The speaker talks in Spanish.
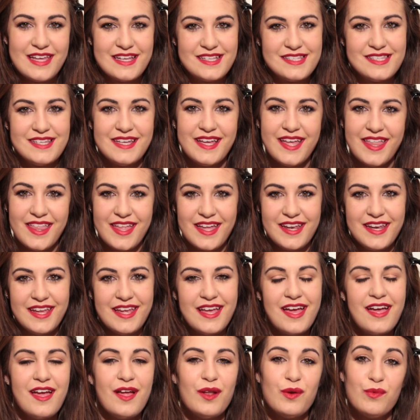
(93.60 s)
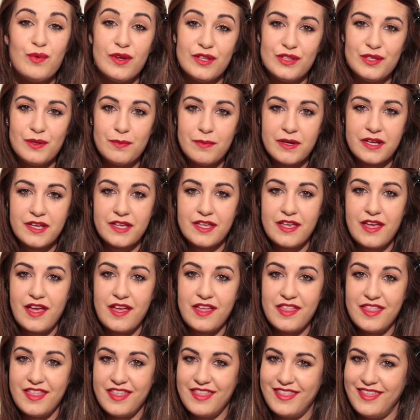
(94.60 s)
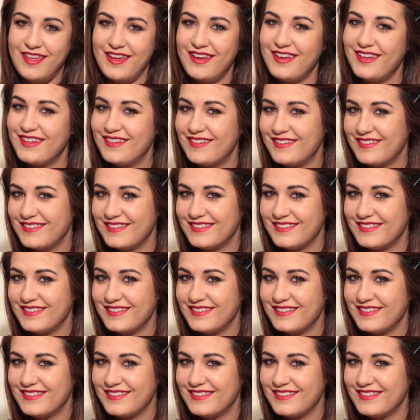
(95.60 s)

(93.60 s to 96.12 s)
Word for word: Y así quedaría nuestro maquillaje de día.